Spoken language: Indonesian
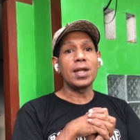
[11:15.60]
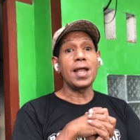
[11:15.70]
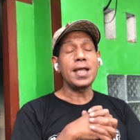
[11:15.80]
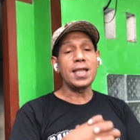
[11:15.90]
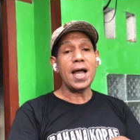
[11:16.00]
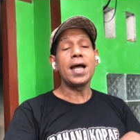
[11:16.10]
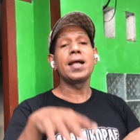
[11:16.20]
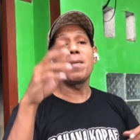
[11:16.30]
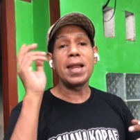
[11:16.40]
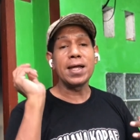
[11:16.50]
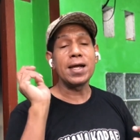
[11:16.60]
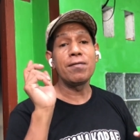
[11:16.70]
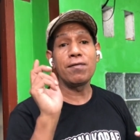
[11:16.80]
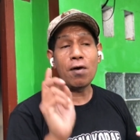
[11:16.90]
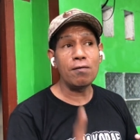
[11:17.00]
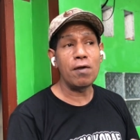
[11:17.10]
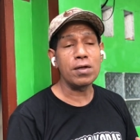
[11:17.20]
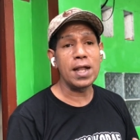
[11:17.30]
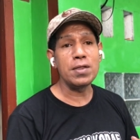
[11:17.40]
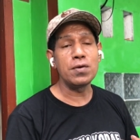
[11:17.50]
nanti kita akan kembali lagi ke
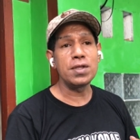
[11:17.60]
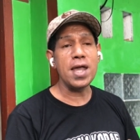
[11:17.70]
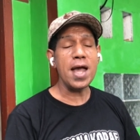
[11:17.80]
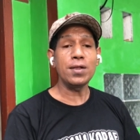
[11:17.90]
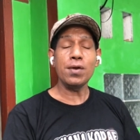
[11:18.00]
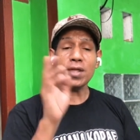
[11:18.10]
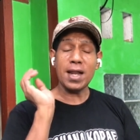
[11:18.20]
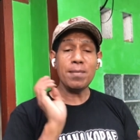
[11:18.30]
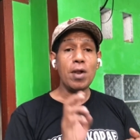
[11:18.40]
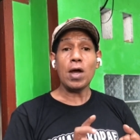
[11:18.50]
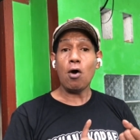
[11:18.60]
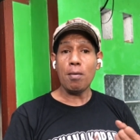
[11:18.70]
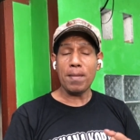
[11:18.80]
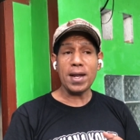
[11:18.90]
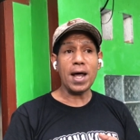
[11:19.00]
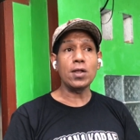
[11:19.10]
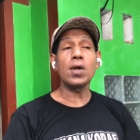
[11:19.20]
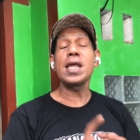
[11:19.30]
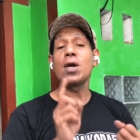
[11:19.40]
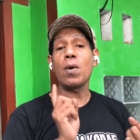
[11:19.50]
vlog-vlog selanjutnya. Terus kalian boleh komen
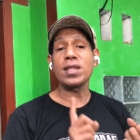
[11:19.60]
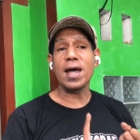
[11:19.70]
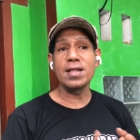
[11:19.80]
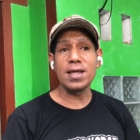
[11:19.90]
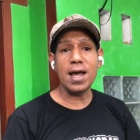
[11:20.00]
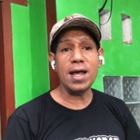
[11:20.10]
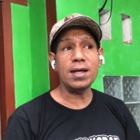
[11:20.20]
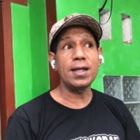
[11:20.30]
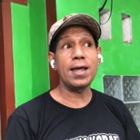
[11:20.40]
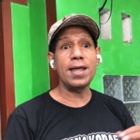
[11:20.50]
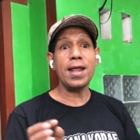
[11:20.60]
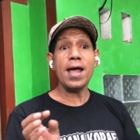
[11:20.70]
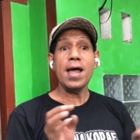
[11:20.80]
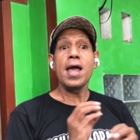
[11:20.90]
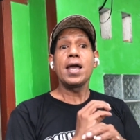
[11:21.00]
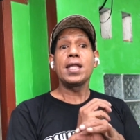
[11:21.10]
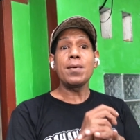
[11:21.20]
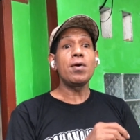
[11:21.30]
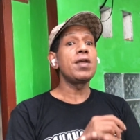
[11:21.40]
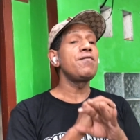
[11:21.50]
atau request aja kira-kira
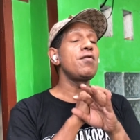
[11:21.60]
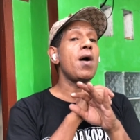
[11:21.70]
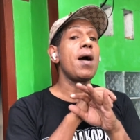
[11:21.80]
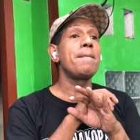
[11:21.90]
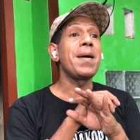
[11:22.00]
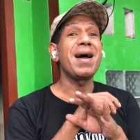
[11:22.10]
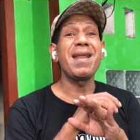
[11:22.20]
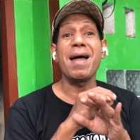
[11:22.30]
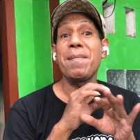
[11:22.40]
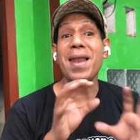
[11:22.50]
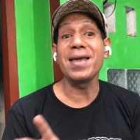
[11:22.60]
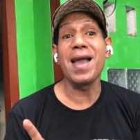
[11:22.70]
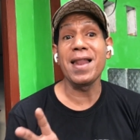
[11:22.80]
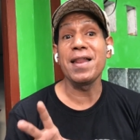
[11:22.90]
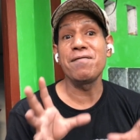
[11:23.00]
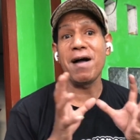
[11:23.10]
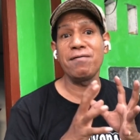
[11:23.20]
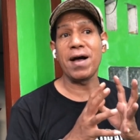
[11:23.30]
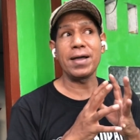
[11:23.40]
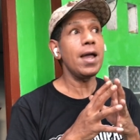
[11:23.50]
kita mau review makanan apa lagi yang ada di
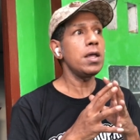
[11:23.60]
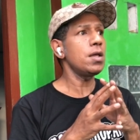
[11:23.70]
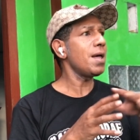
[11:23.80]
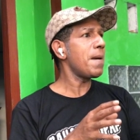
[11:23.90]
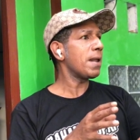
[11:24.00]
Papak ya. Iya sadar.